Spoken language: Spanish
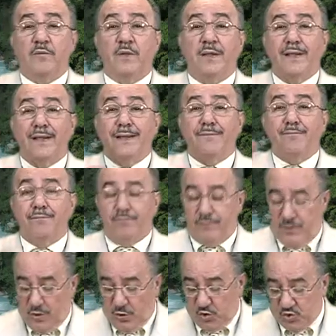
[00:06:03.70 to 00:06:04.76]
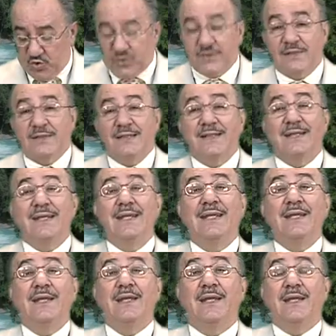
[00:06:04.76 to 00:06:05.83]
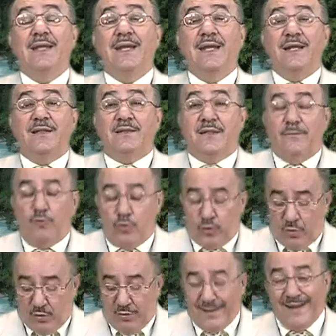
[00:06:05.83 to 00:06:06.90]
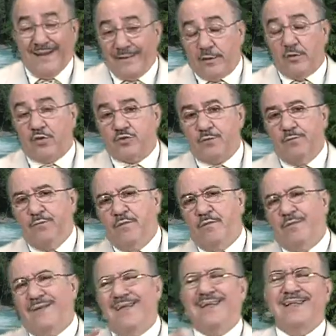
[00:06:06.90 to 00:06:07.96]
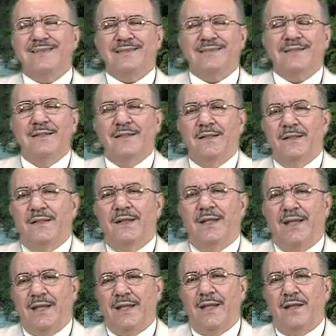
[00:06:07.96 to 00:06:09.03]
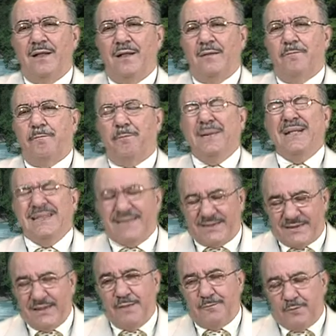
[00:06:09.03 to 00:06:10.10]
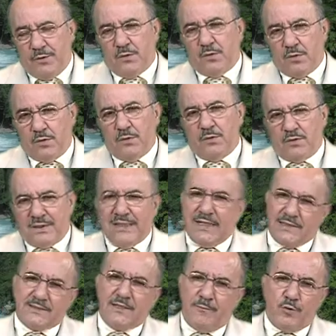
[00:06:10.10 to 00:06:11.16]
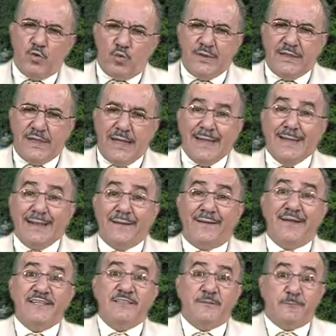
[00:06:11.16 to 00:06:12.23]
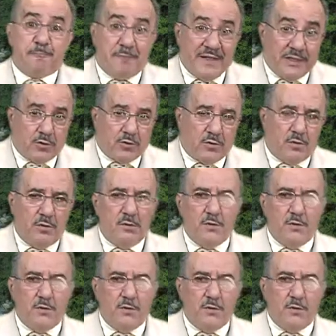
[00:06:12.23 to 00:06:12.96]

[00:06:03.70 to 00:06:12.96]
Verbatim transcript: en Dios y el temor a Dios es el principio de la sabiduría, el respeto